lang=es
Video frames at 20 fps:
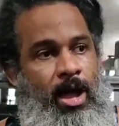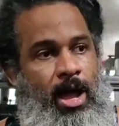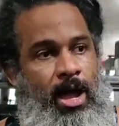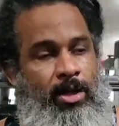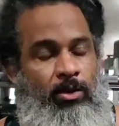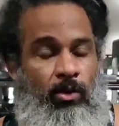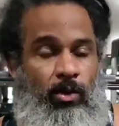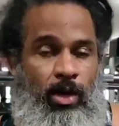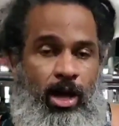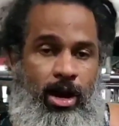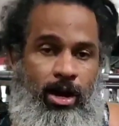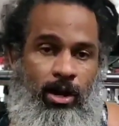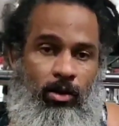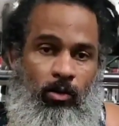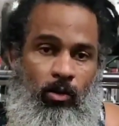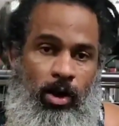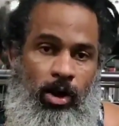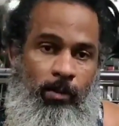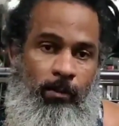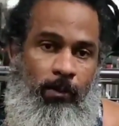ayudar el
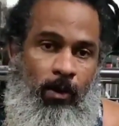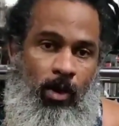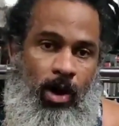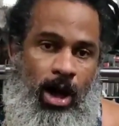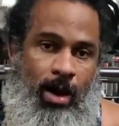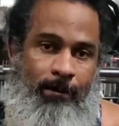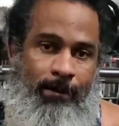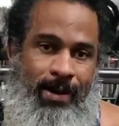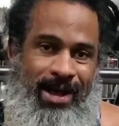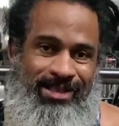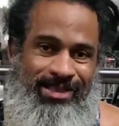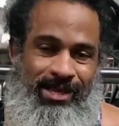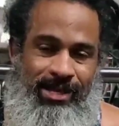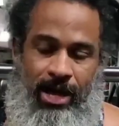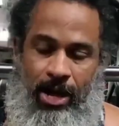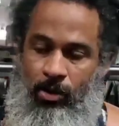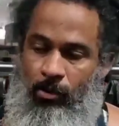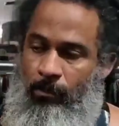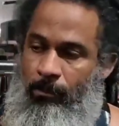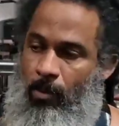cuerpo a
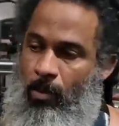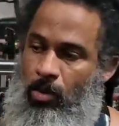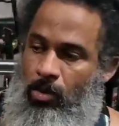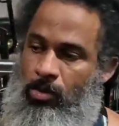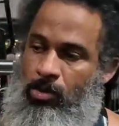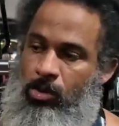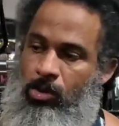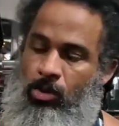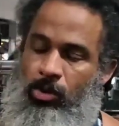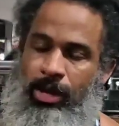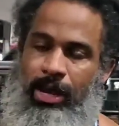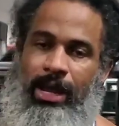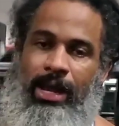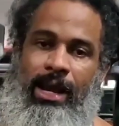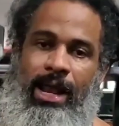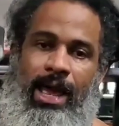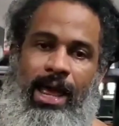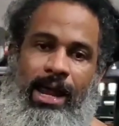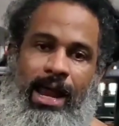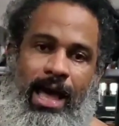practicar un poco lo que es
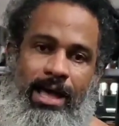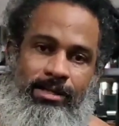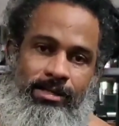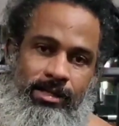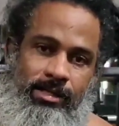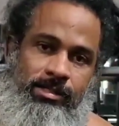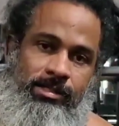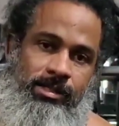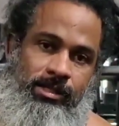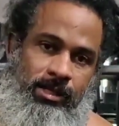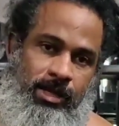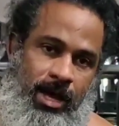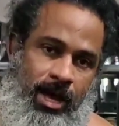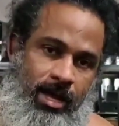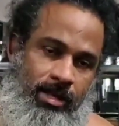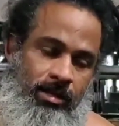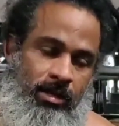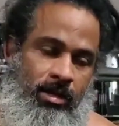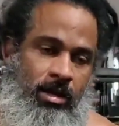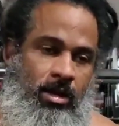la
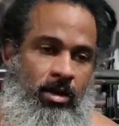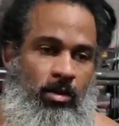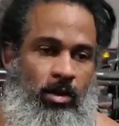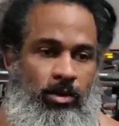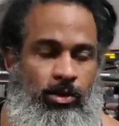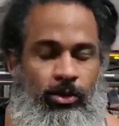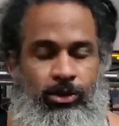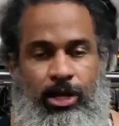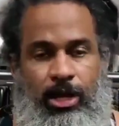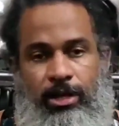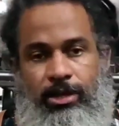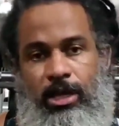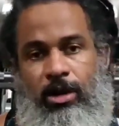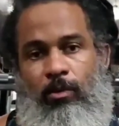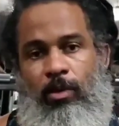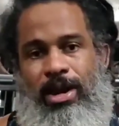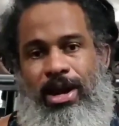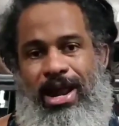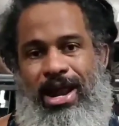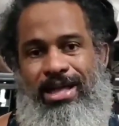elasticidad. Cuando ustedes
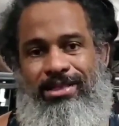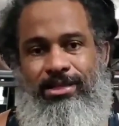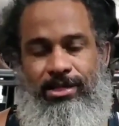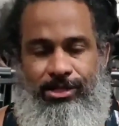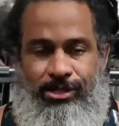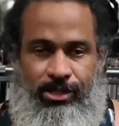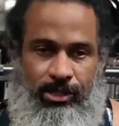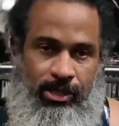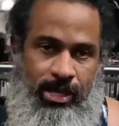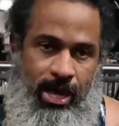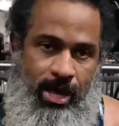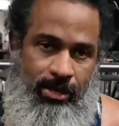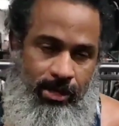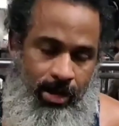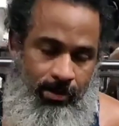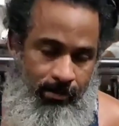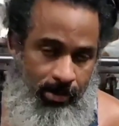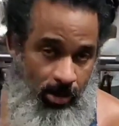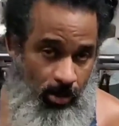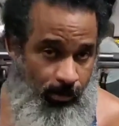tienen buena elasticidad
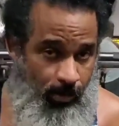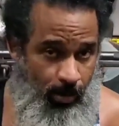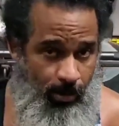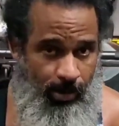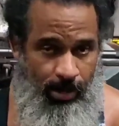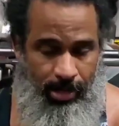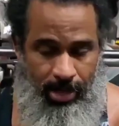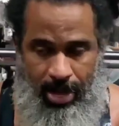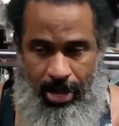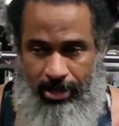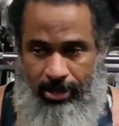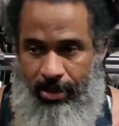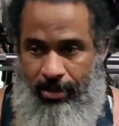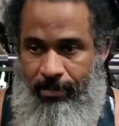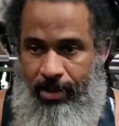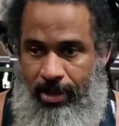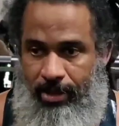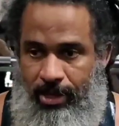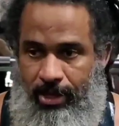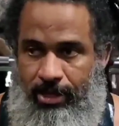hay menos probabilidades
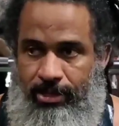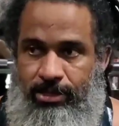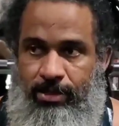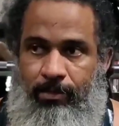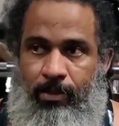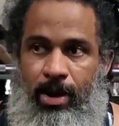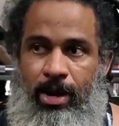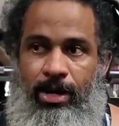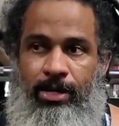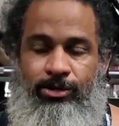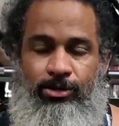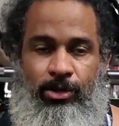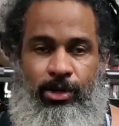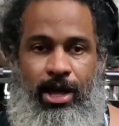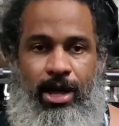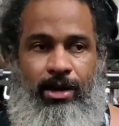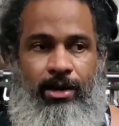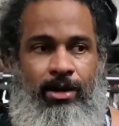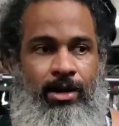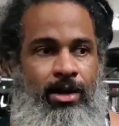también de que se puedan
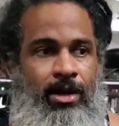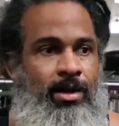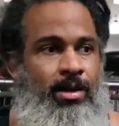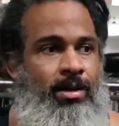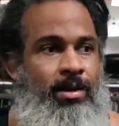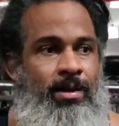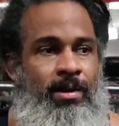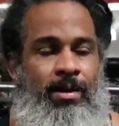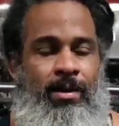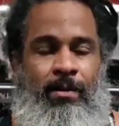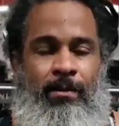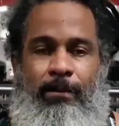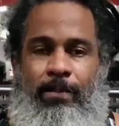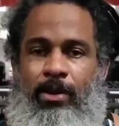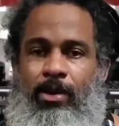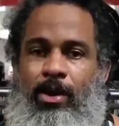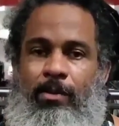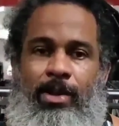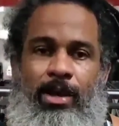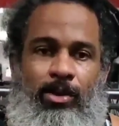lesionar.
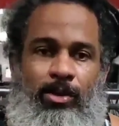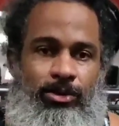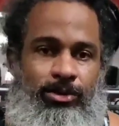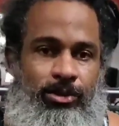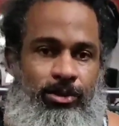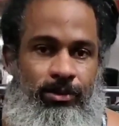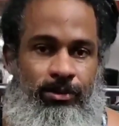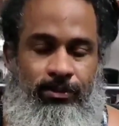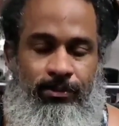Pero amigos,